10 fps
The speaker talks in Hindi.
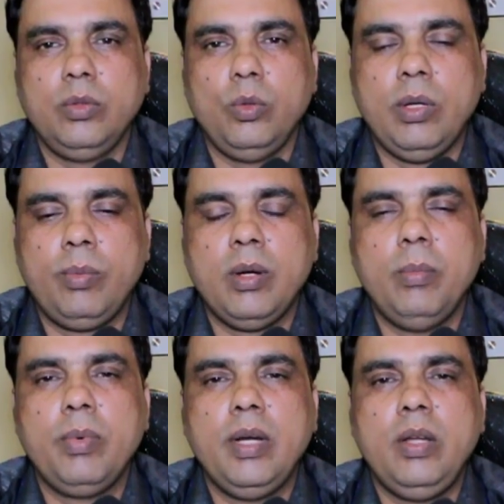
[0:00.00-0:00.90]
वेब
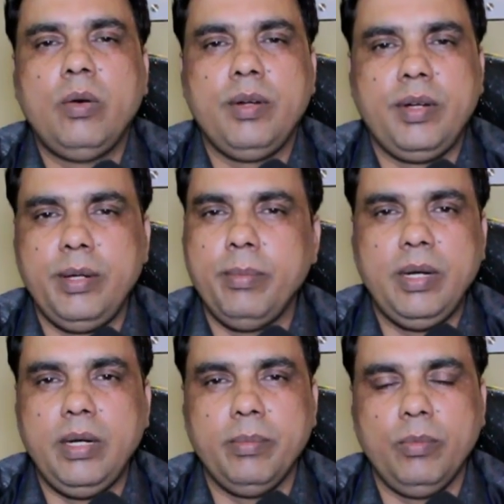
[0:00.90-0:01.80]
कंपनी और टीम
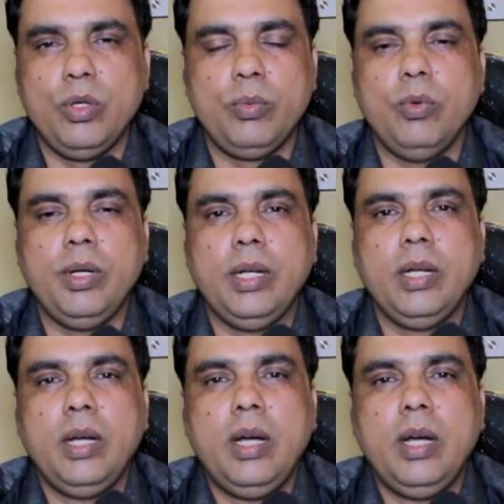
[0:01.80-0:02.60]
फिल्म भोजपुरी